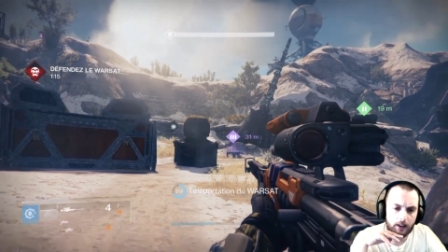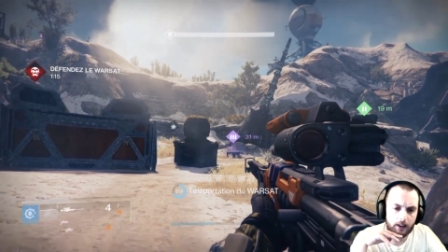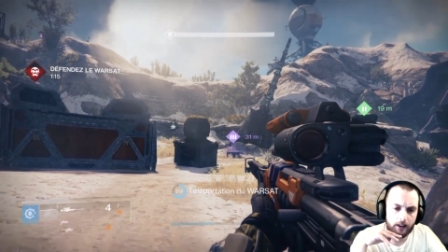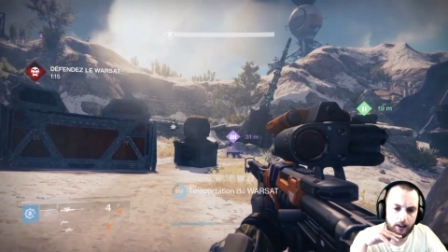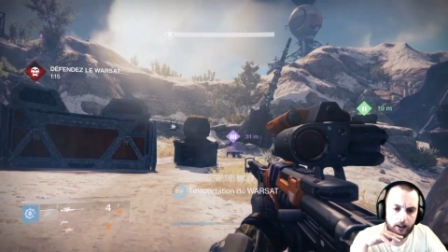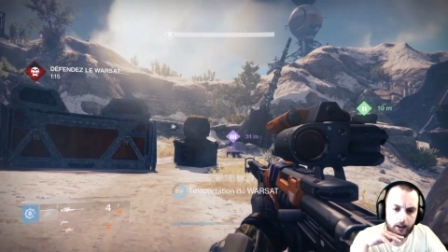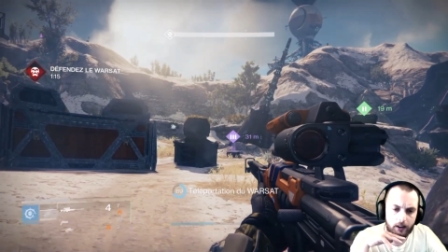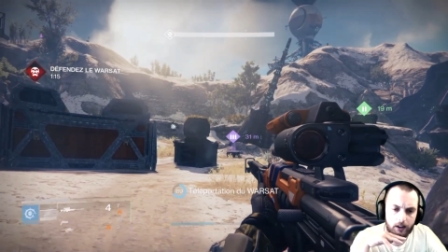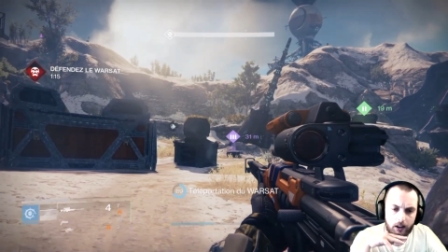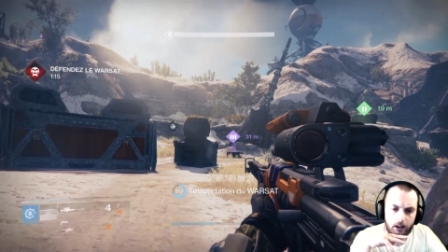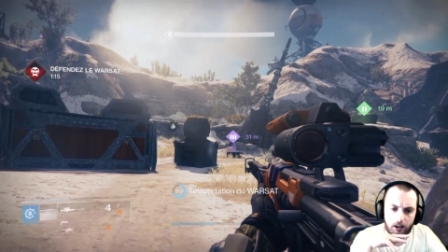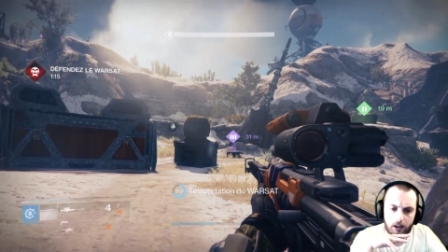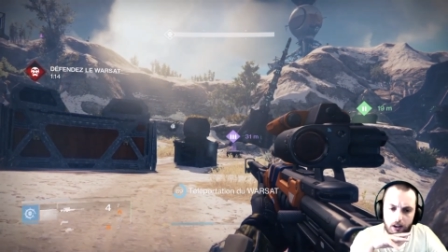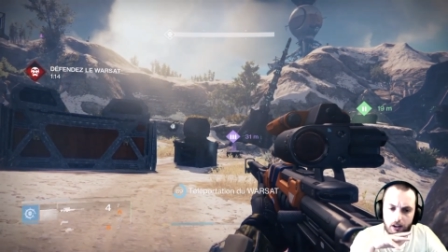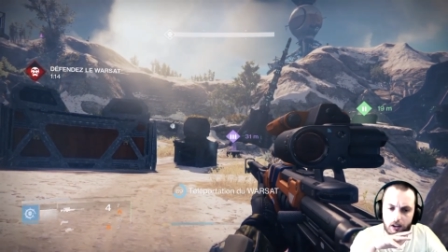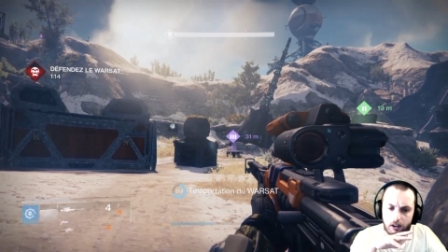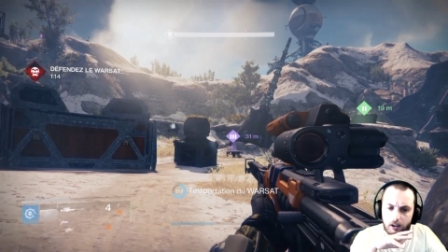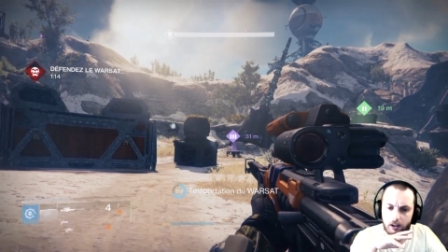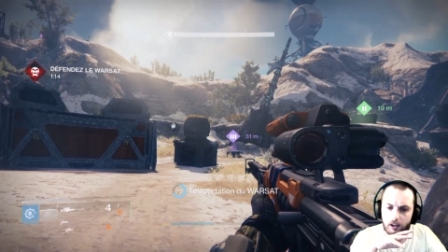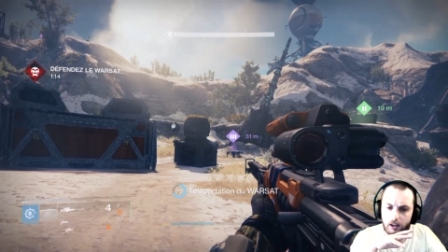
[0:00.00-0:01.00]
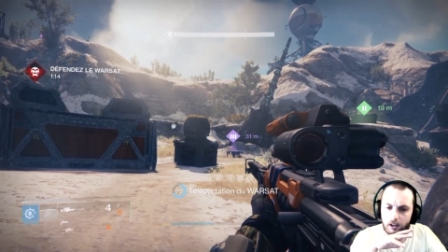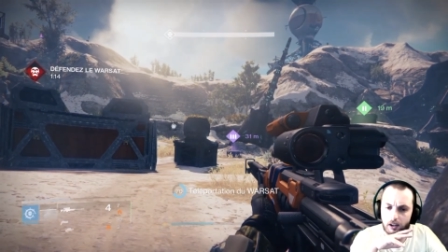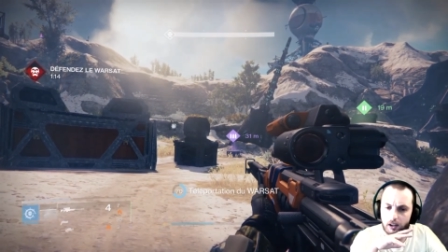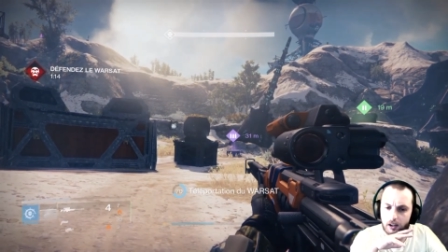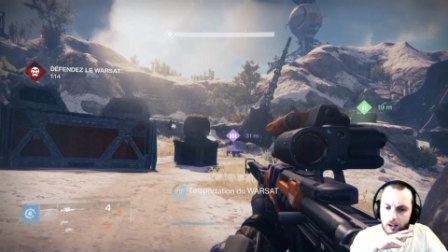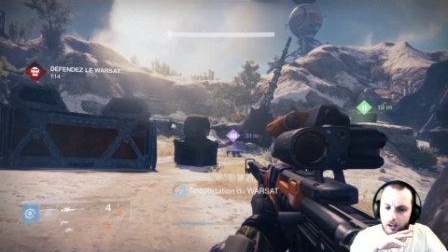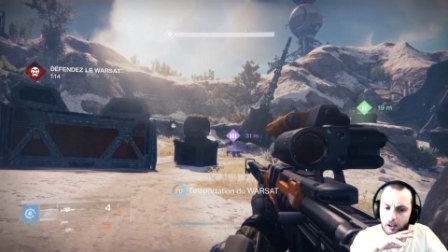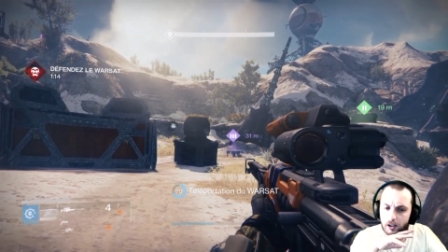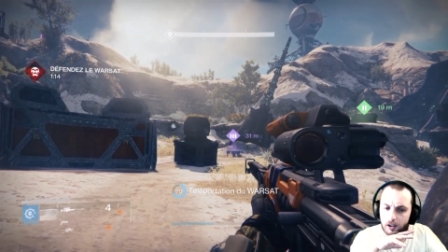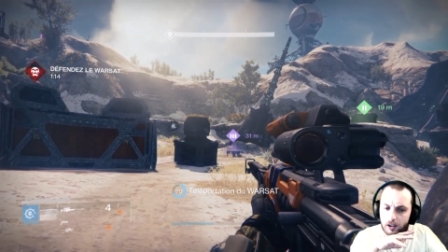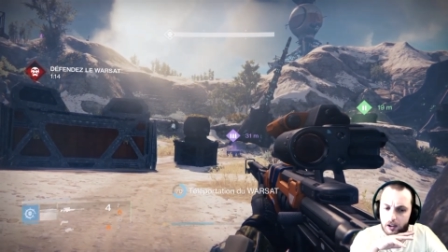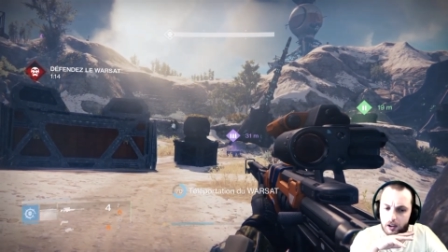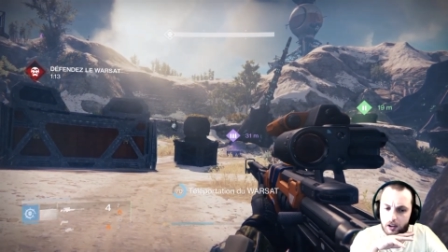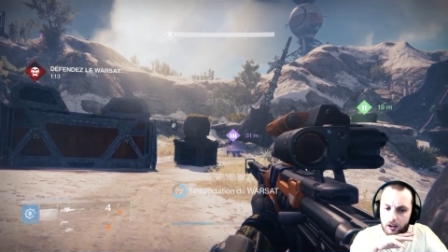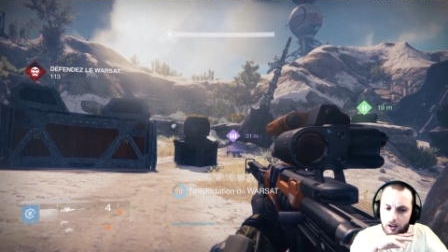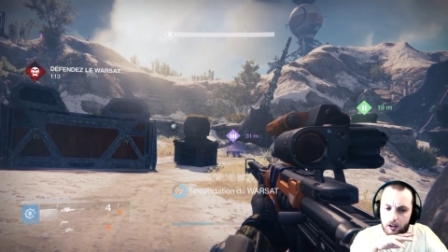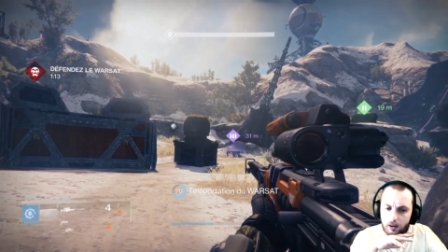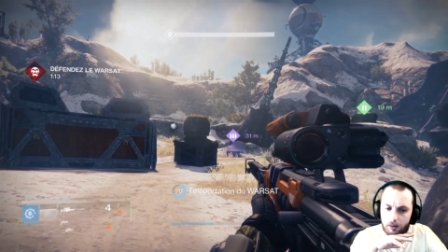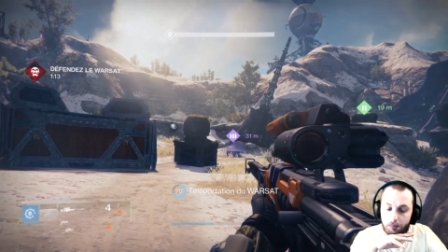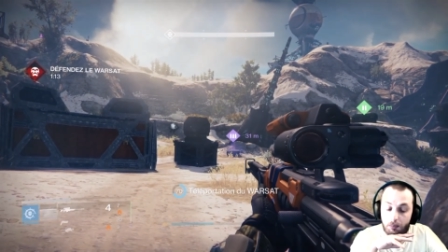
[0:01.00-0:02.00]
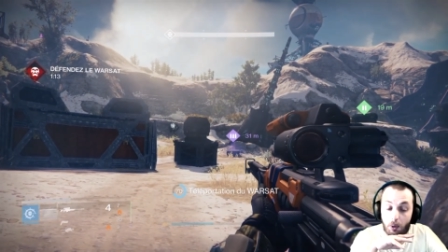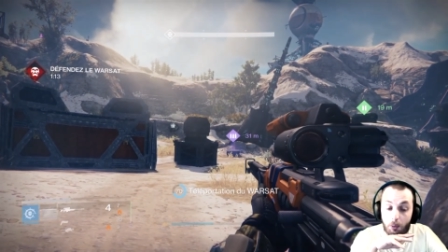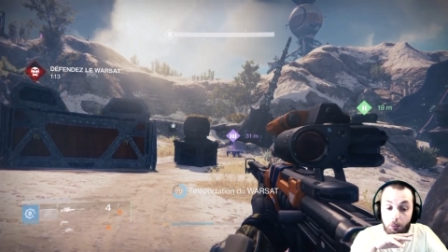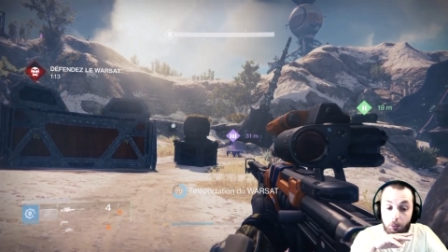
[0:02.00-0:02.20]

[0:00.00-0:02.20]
Et bah,